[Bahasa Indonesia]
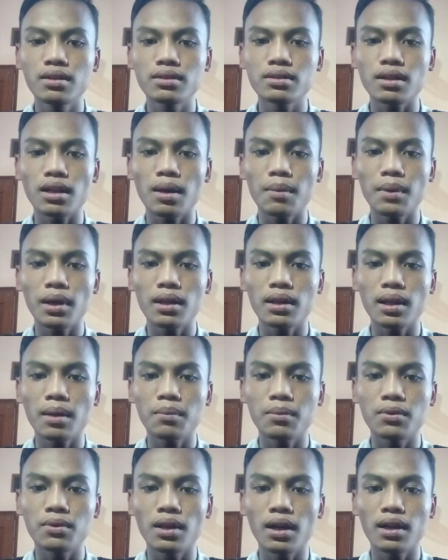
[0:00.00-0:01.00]
Selama
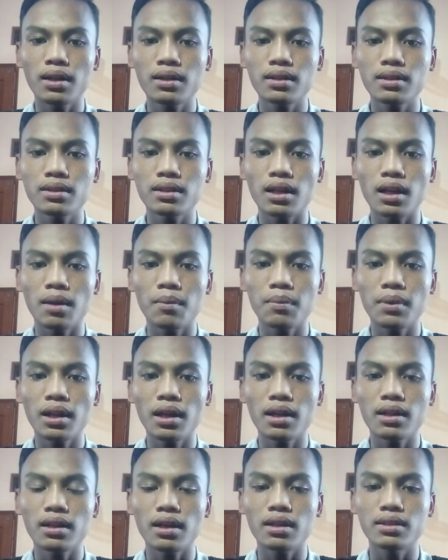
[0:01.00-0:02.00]
enam bulan dalam
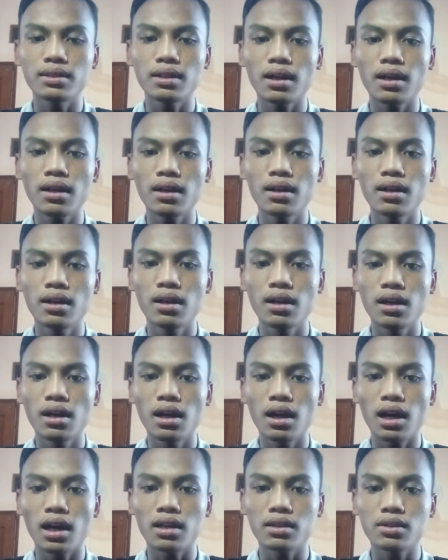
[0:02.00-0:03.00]
pelariannya,
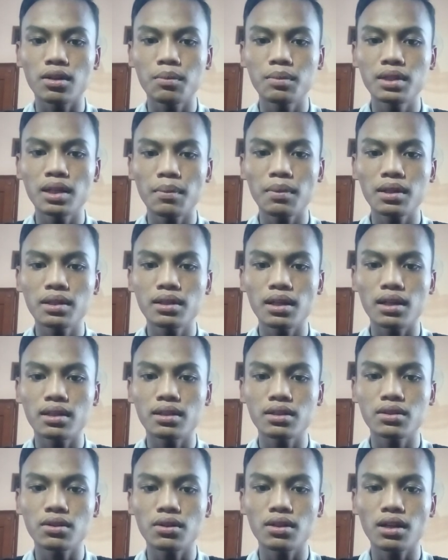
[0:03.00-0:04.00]
Harto menyamar menjadi
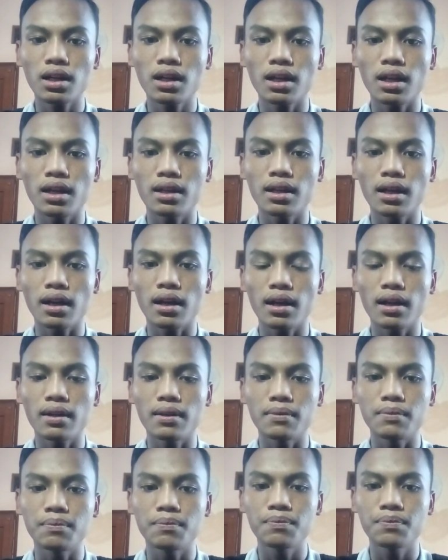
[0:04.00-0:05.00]
seorang gelandangan.